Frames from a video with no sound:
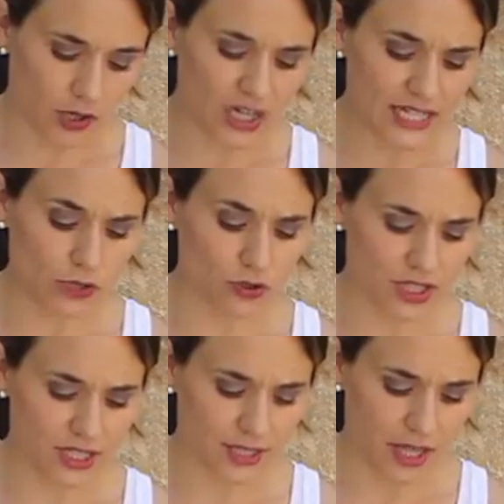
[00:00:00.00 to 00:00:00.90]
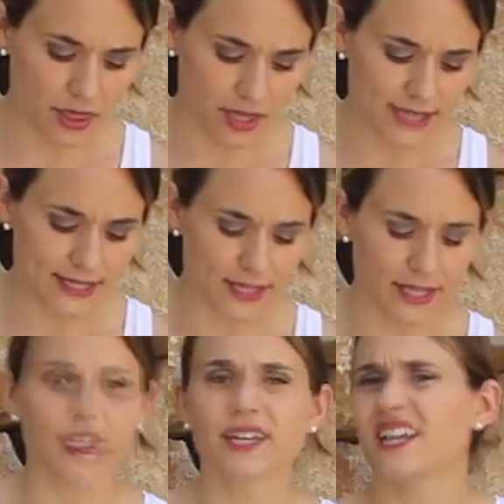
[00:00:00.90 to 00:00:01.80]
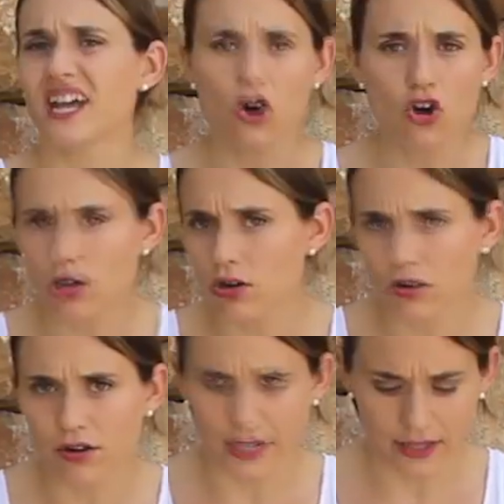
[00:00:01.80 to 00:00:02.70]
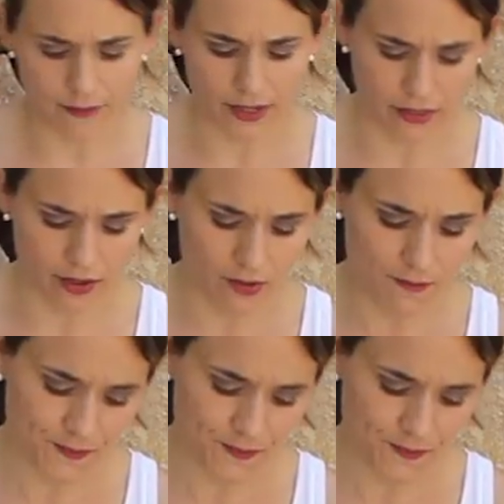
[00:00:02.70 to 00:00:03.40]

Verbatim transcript: coja esa consistencia sin tener que ir a horno ni nada parecido.